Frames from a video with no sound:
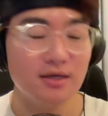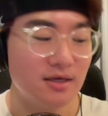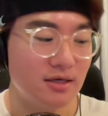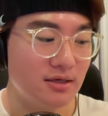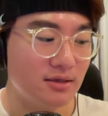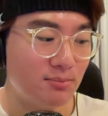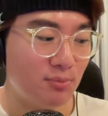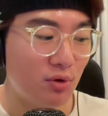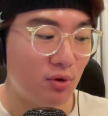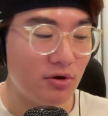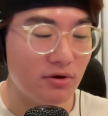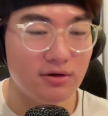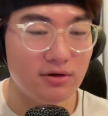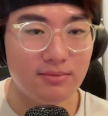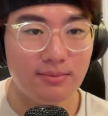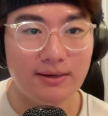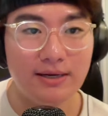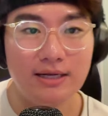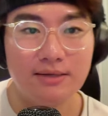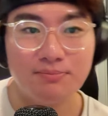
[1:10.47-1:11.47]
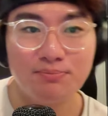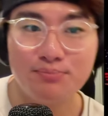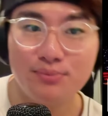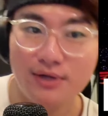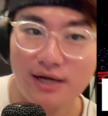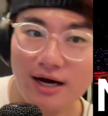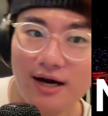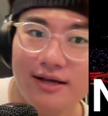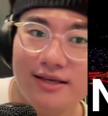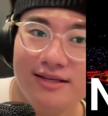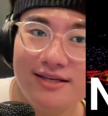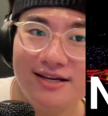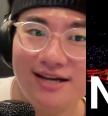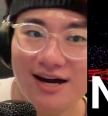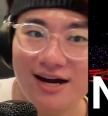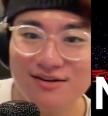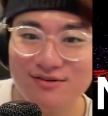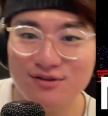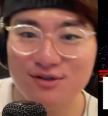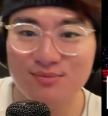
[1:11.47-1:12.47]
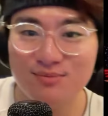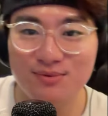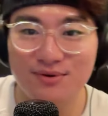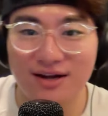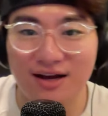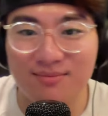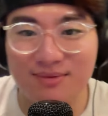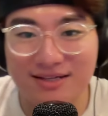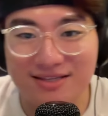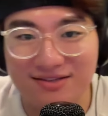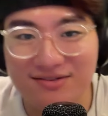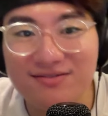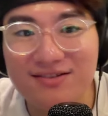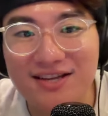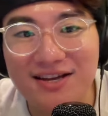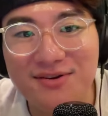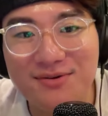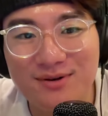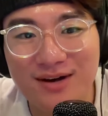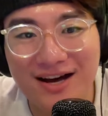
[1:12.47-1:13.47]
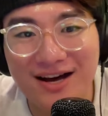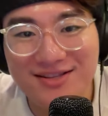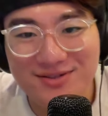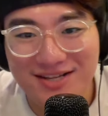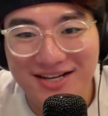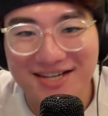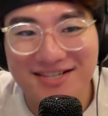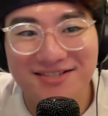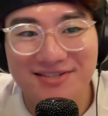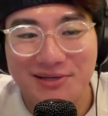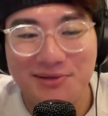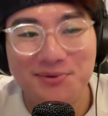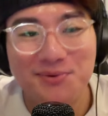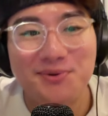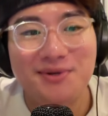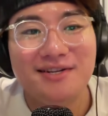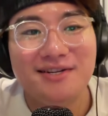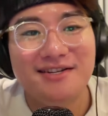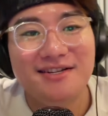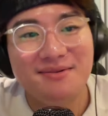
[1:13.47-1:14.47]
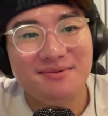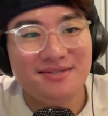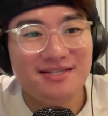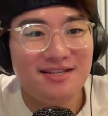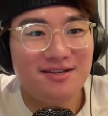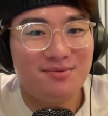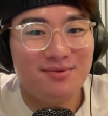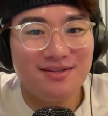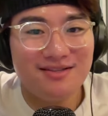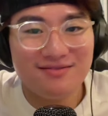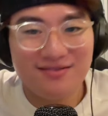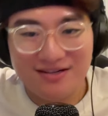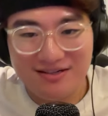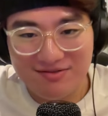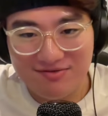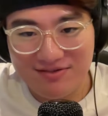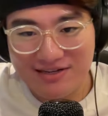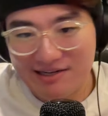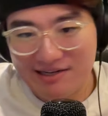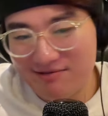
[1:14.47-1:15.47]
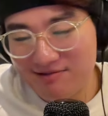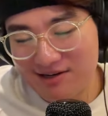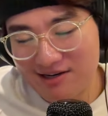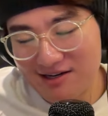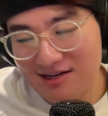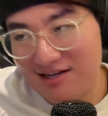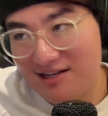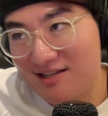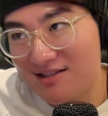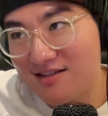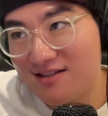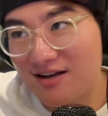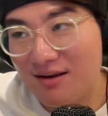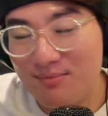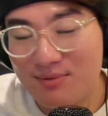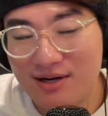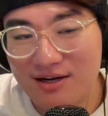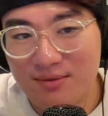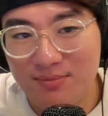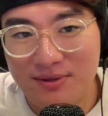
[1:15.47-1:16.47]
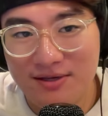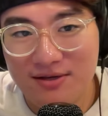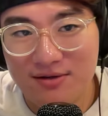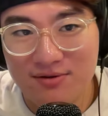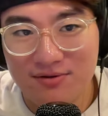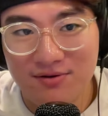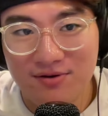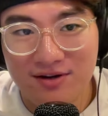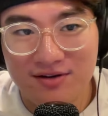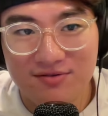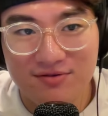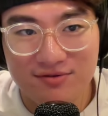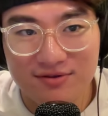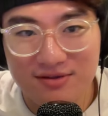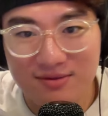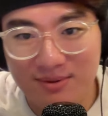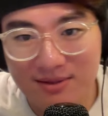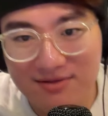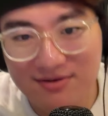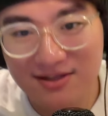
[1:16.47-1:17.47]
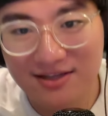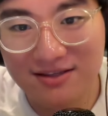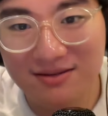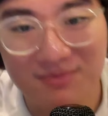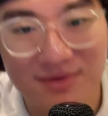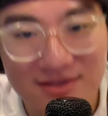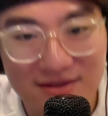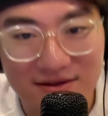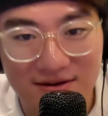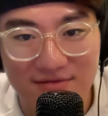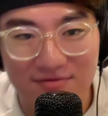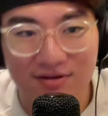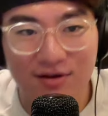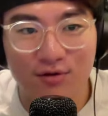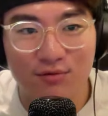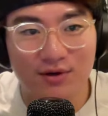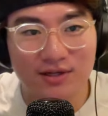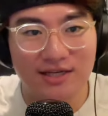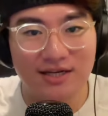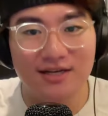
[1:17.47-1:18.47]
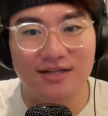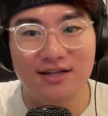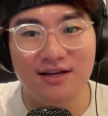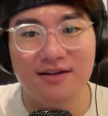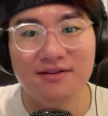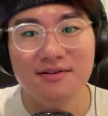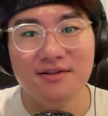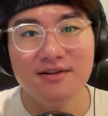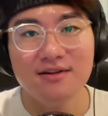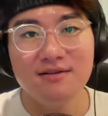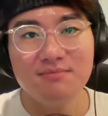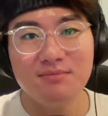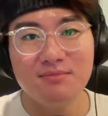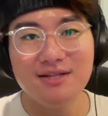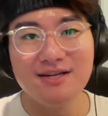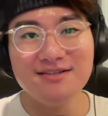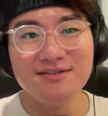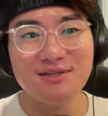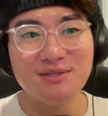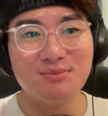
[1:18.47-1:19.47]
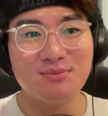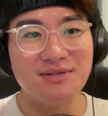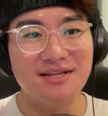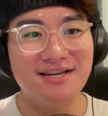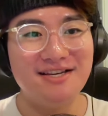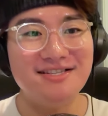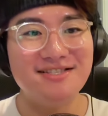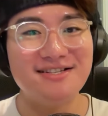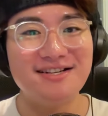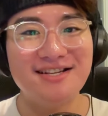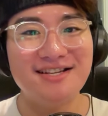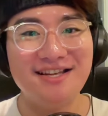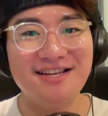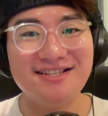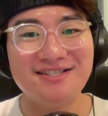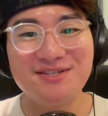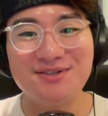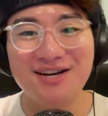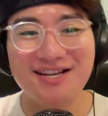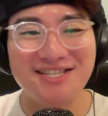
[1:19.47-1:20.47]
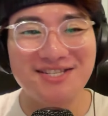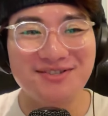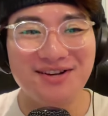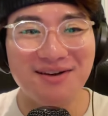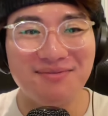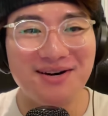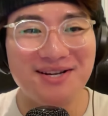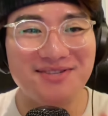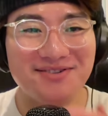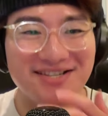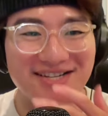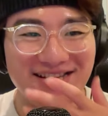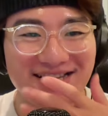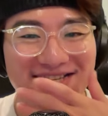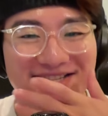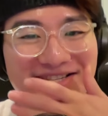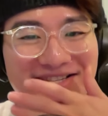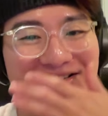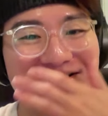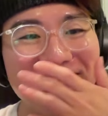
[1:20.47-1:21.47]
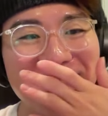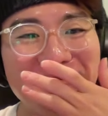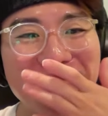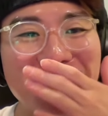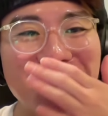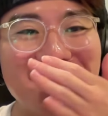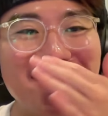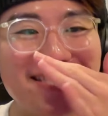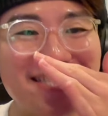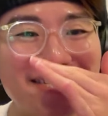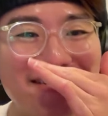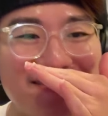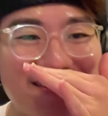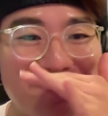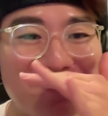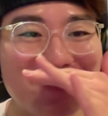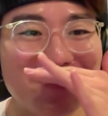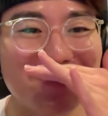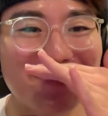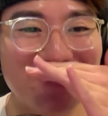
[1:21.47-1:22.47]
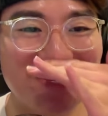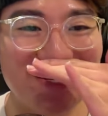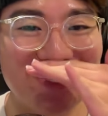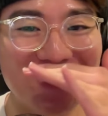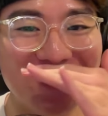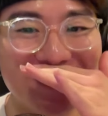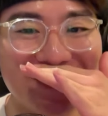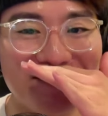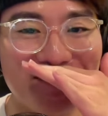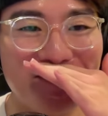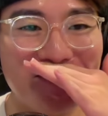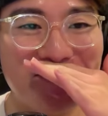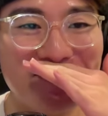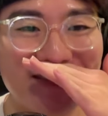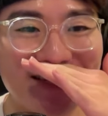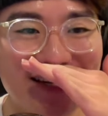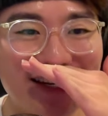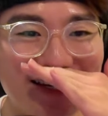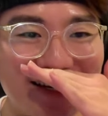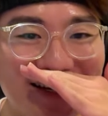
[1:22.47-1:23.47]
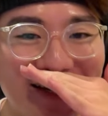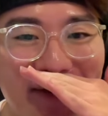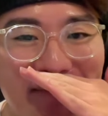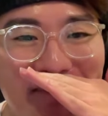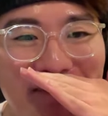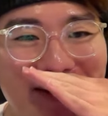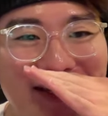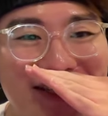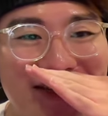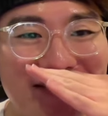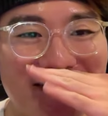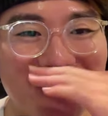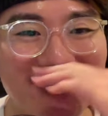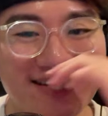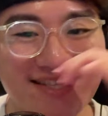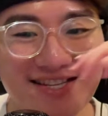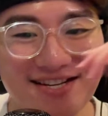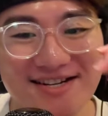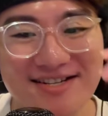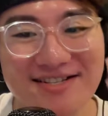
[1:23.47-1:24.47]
ボーイグループプがガールグループのカバーするのって結構ハードル高いんですけど、ゼロベースワンとかはあれやってたね、ブラックピンク他のイベントでやってましたけど、結構話題で。ネクストジもね、いずれね、TWICE のカバーとかね、面白い、イッチーのカバーとかね、やったら面白いんじゃないかな。MX とかね、やったら。